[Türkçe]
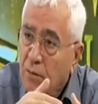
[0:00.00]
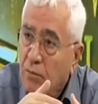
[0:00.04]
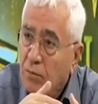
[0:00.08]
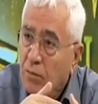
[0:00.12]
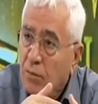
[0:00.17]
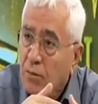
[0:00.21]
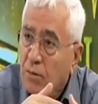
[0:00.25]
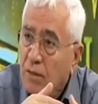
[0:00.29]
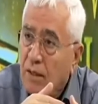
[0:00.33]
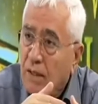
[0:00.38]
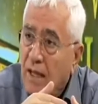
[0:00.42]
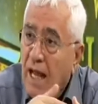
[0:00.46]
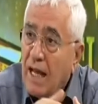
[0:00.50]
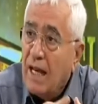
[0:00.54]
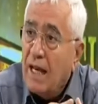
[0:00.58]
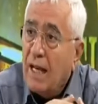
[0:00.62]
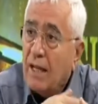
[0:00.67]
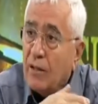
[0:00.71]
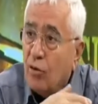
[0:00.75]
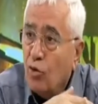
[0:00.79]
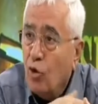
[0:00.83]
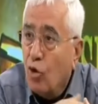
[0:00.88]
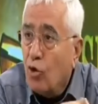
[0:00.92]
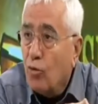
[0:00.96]
gibi
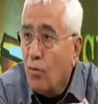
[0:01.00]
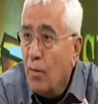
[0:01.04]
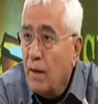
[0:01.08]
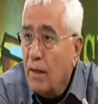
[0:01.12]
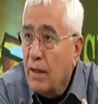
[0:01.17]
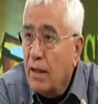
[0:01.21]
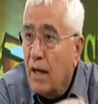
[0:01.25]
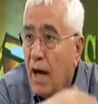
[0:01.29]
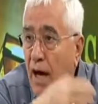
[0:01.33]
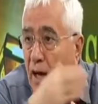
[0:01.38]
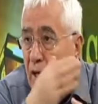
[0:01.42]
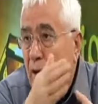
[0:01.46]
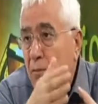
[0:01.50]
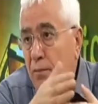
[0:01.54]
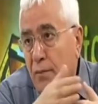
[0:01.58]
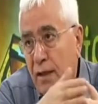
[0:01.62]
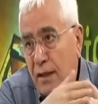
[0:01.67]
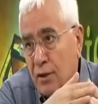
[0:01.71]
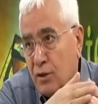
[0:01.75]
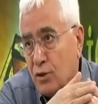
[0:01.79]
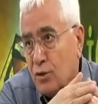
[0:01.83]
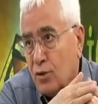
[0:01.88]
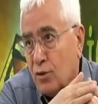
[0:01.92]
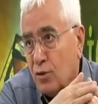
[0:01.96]
helal lokmayı
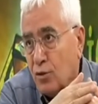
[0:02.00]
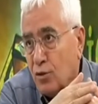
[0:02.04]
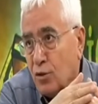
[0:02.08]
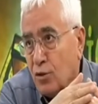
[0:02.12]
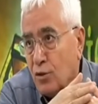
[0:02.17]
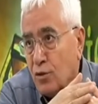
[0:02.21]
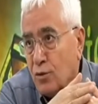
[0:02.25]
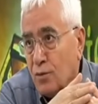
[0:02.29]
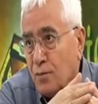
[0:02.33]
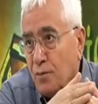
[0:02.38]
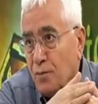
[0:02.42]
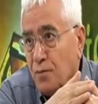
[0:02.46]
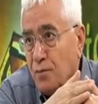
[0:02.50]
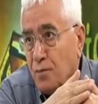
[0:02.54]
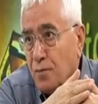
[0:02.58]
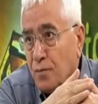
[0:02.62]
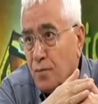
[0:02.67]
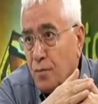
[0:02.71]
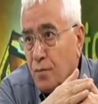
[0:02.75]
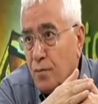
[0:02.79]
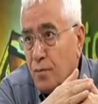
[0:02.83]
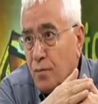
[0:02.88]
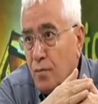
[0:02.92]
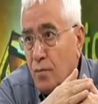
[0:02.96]
haramlaştırıyor.
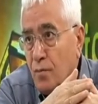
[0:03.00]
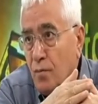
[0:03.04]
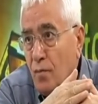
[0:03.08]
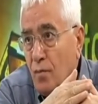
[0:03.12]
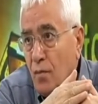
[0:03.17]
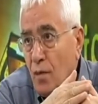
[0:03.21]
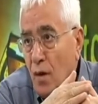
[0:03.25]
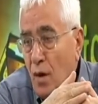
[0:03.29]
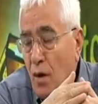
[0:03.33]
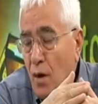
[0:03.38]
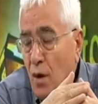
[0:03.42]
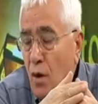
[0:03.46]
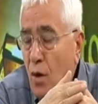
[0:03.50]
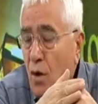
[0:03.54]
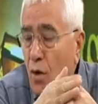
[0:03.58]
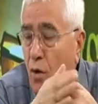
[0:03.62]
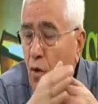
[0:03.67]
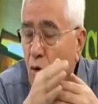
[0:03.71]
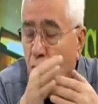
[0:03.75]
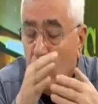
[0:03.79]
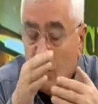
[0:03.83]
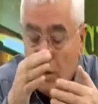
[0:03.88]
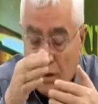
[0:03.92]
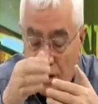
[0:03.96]
Haramlaştırıyor.
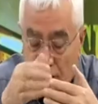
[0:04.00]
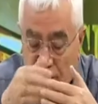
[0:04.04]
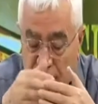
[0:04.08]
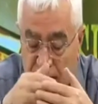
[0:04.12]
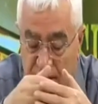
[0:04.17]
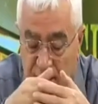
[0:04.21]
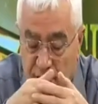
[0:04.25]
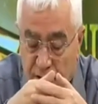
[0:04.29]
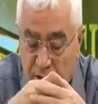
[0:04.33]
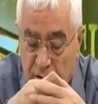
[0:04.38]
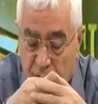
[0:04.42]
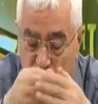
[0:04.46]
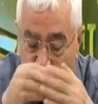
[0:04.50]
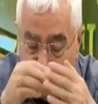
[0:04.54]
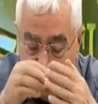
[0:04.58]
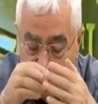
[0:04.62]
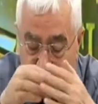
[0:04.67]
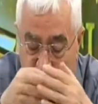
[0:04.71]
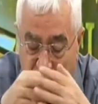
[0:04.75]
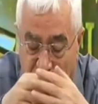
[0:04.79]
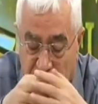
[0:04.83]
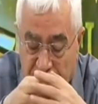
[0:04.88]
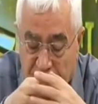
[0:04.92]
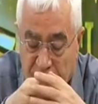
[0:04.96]
Onun için bu
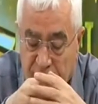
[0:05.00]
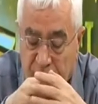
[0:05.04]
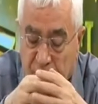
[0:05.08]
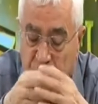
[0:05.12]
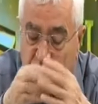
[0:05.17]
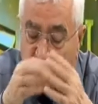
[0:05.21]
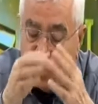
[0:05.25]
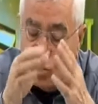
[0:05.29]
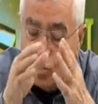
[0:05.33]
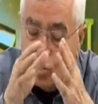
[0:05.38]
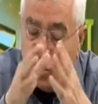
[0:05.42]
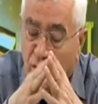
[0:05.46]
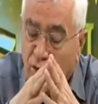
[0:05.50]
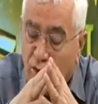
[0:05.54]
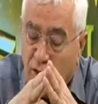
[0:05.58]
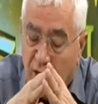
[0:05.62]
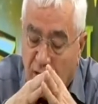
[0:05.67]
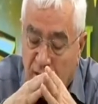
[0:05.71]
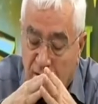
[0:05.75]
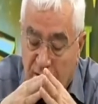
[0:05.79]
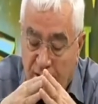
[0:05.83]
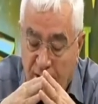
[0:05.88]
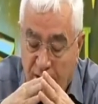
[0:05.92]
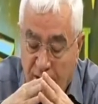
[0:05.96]
saydığımız
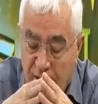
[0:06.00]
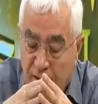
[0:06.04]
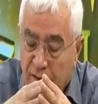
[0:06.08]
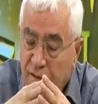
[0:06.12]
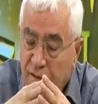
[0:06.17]
yollardan